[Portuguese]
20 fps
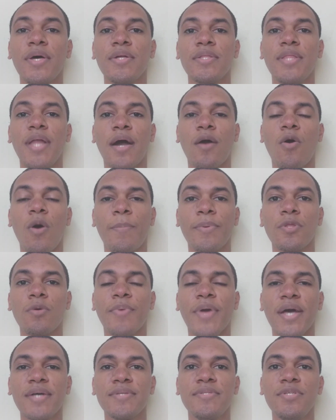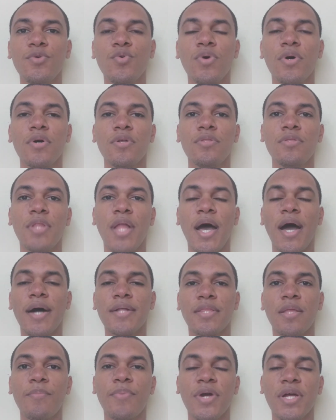da Copa do Brasil
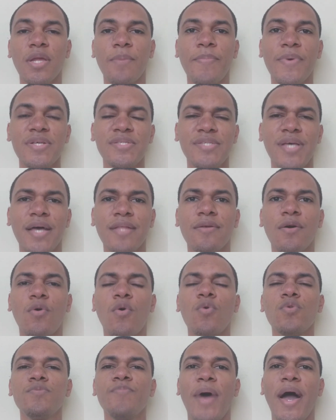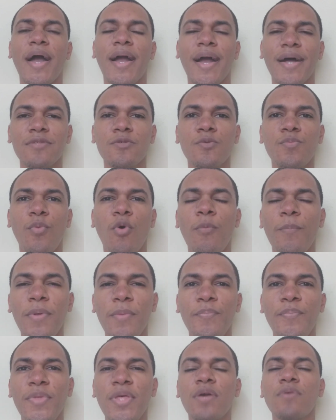na temporada passada. Gols marcados por
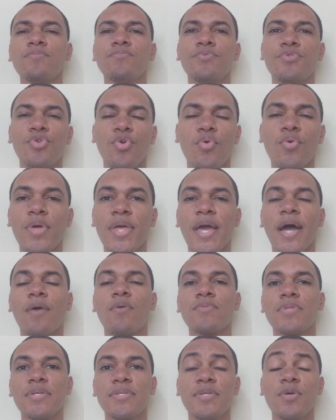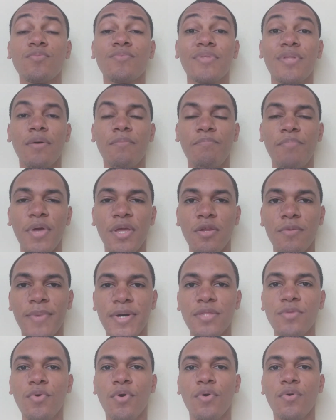Pipi com um jogo que aconteceu também no
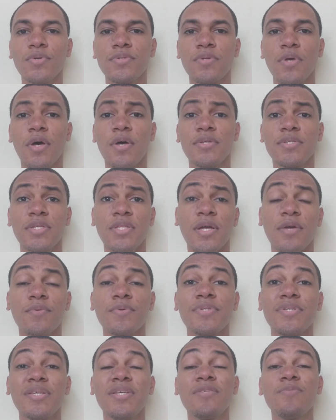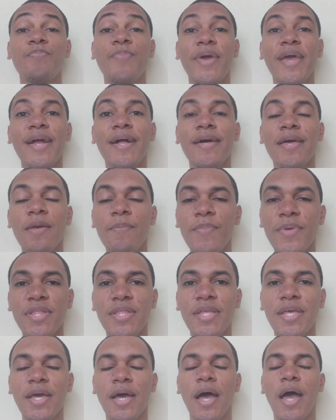Mato Grosso. Santa Cruz espera
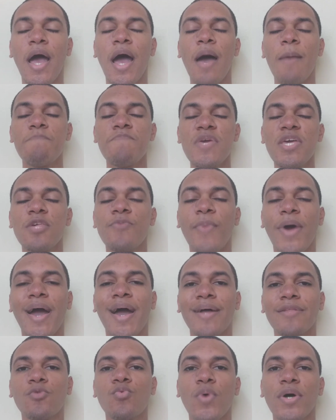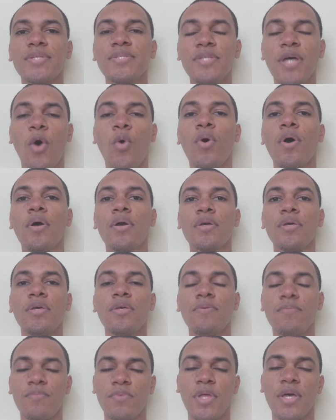repetir a mesma atuação
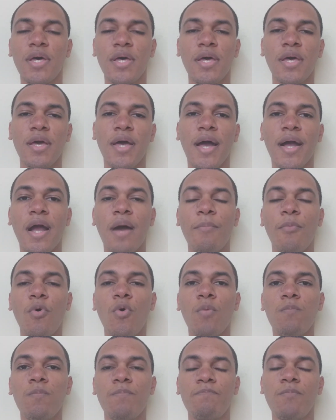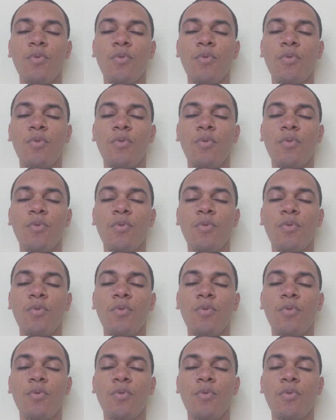que é, acabou